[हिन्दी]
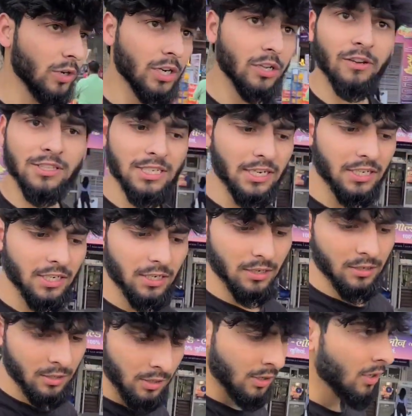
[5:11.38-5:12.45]
वन सेक्टर
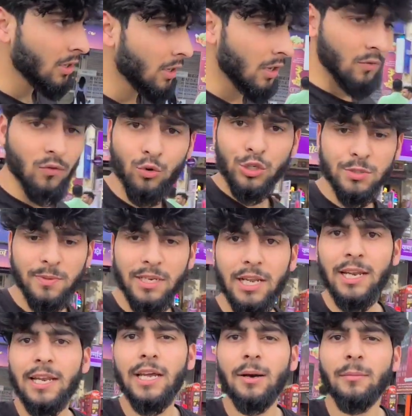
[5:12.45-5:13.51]
फ्रूट्स भी ले
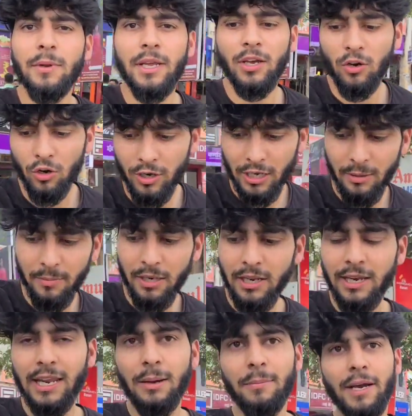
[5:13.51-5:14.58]
लिया हमने और ये भी ले
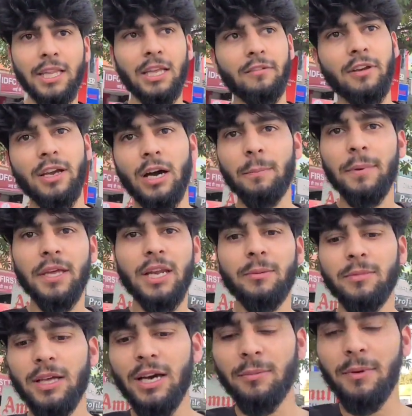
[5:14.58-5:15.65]
लिया बाय द वे हपी
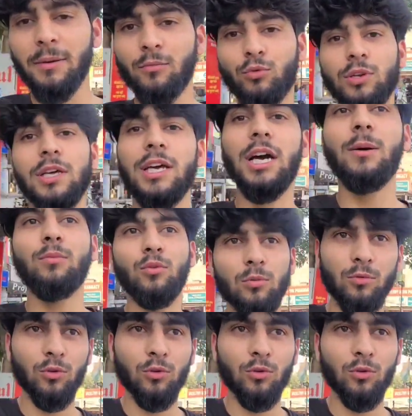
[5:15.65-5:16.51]
रमज़ान मैं भूल गया आपको